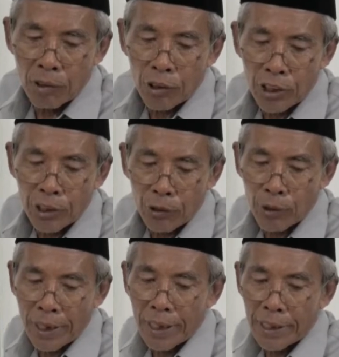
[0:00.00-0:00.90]
huiru
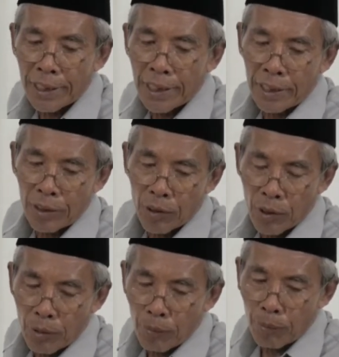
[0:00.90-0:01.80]
najin
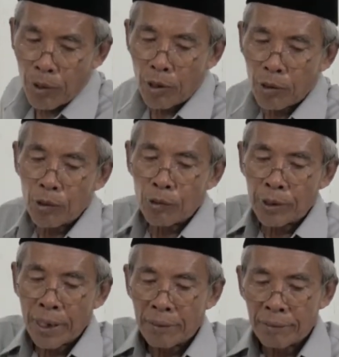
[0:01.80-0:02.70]
mongko
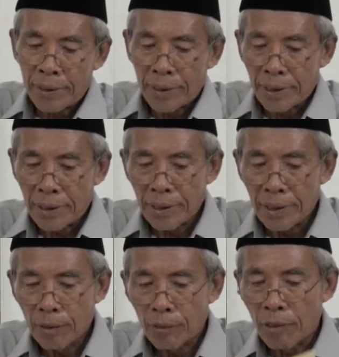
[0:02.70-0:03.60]
utawi
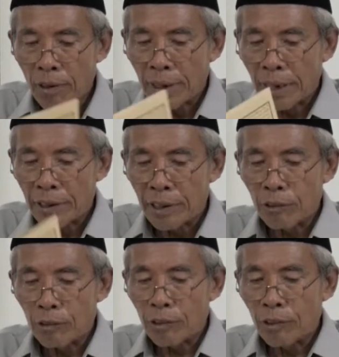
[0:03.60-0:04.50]
wong
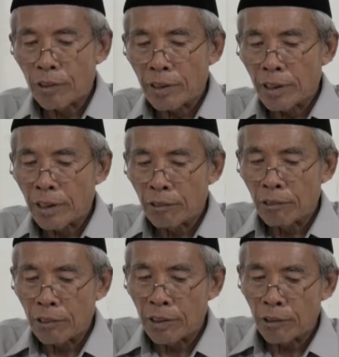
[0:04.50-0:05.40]
kantinutur
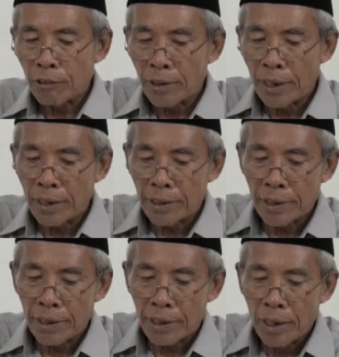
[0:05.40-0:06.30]
iku huiru
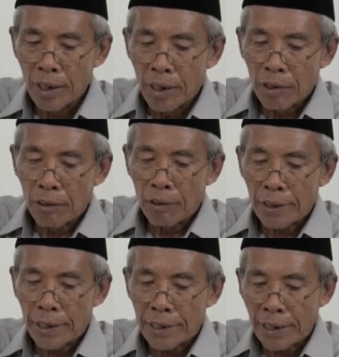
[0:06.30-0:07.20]
najin
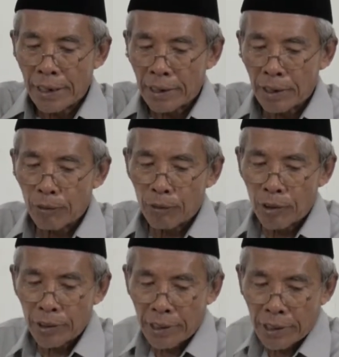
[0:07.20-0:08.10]
orang direken
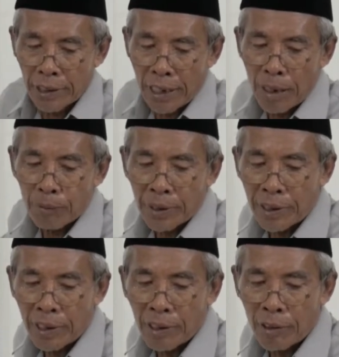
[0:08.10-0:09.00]
wong sing selamat
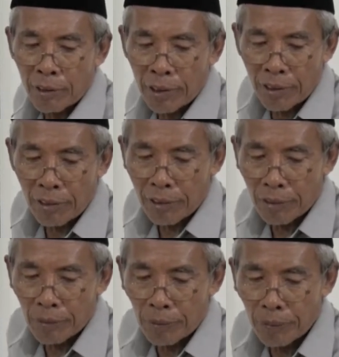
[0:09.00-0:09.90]
teko neraka.